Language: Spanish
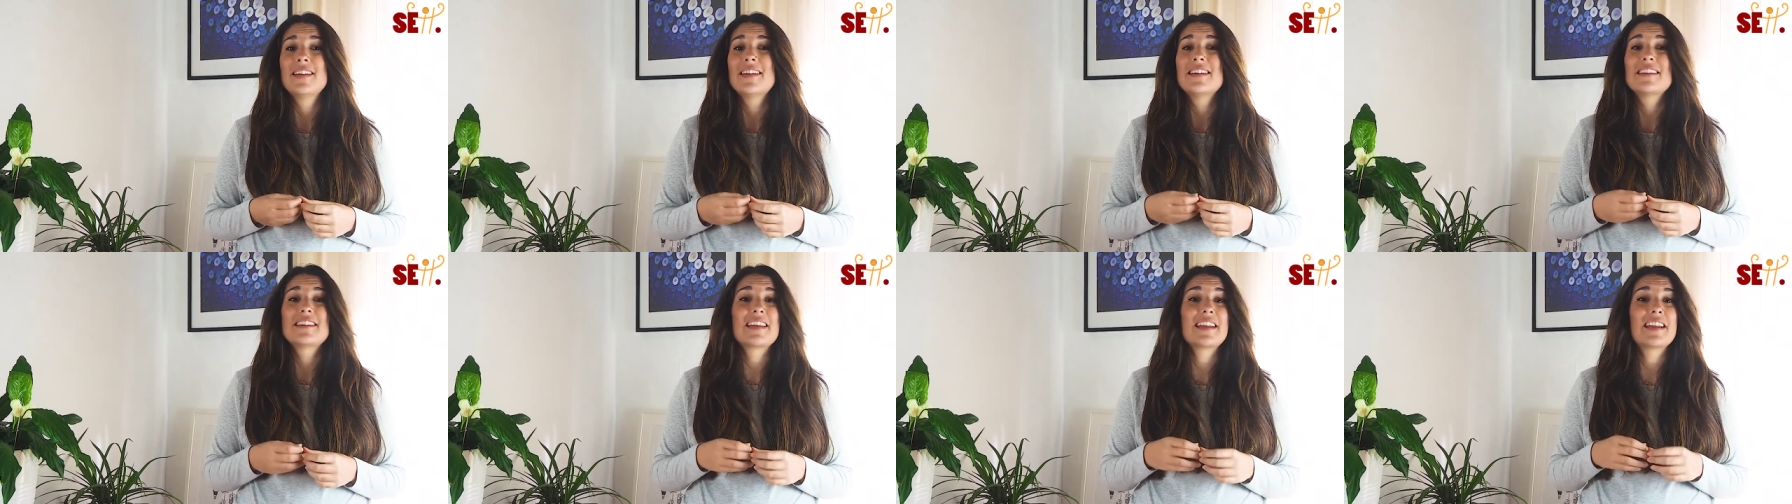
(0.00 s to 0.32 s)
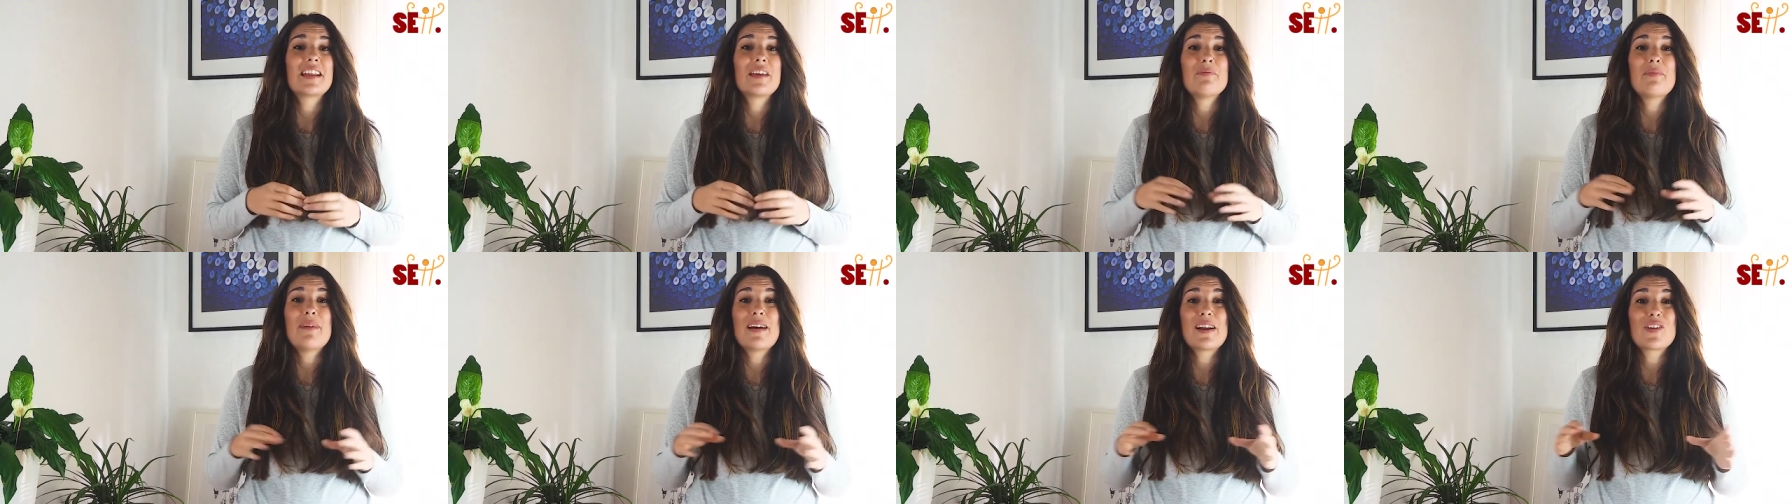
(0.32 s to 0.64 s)

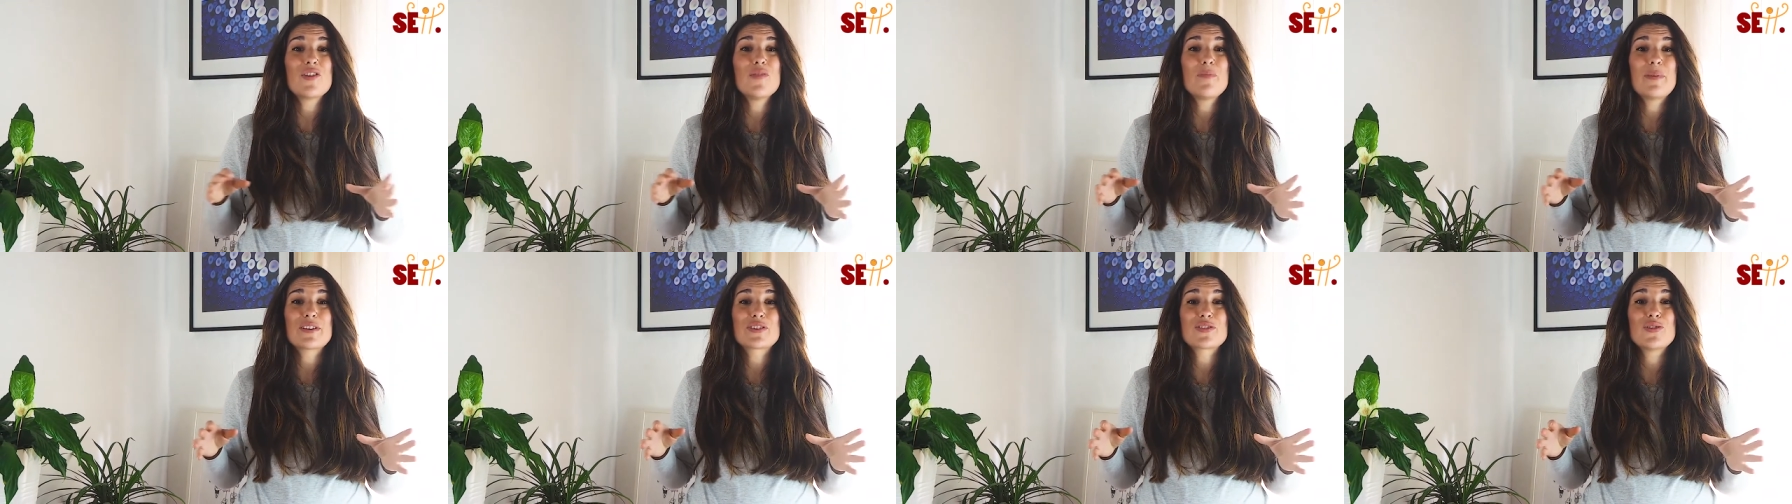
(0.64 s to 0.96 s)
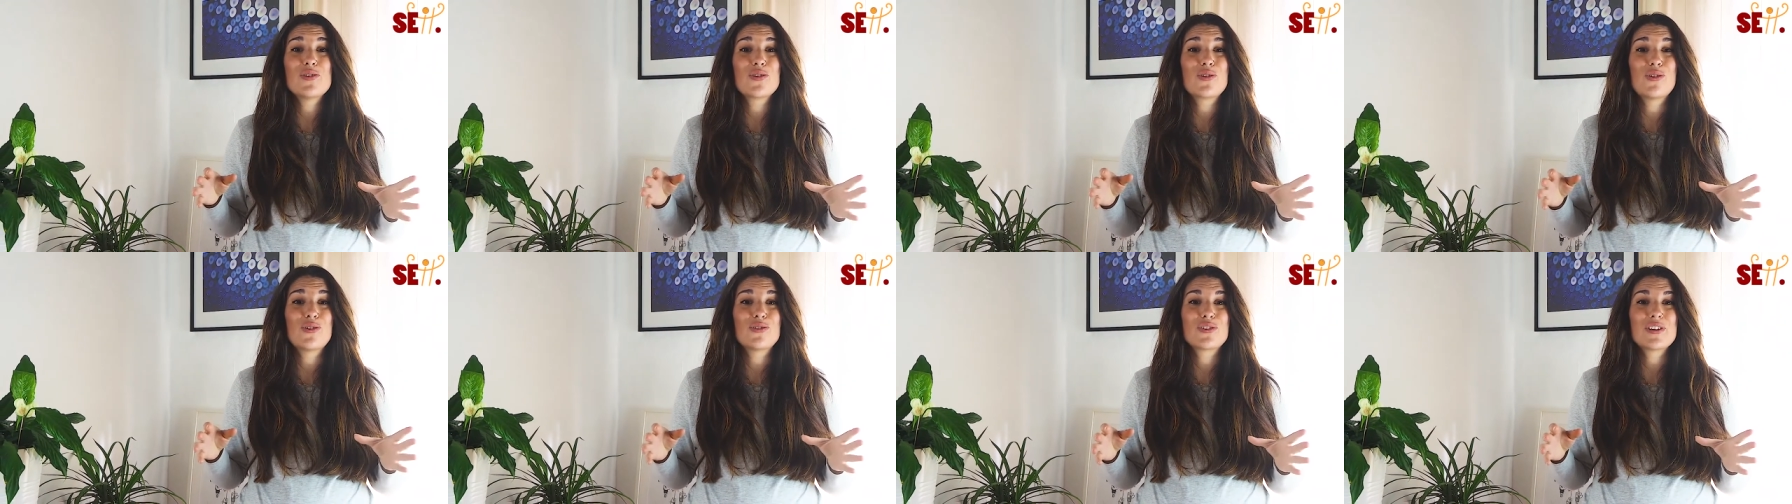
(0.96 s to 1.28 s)
Sin embargo, pasó
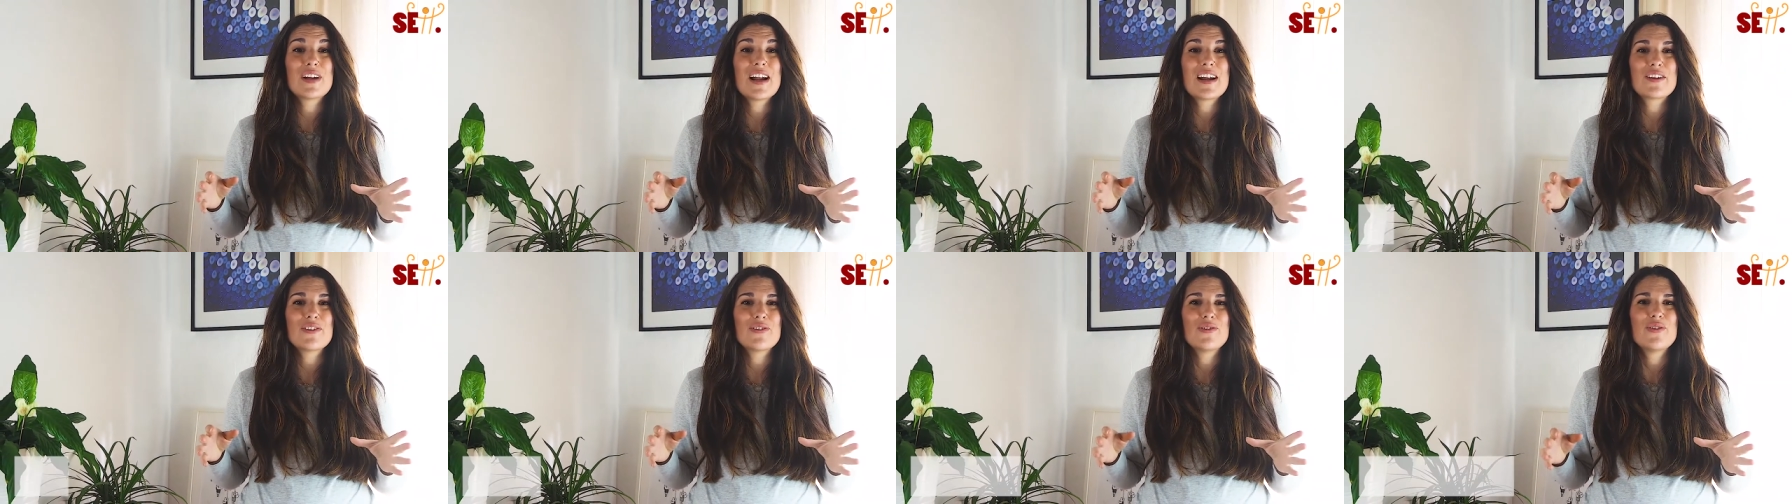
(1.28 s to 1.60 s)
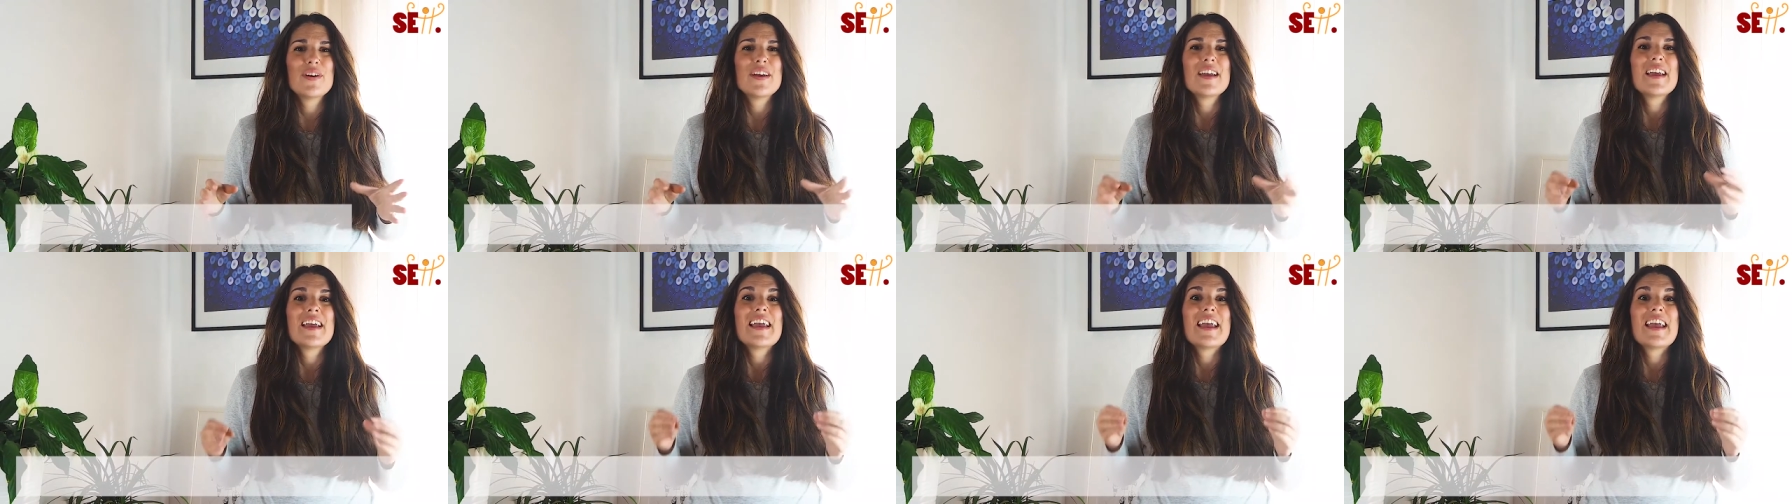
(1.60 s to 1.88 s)
lo contrario.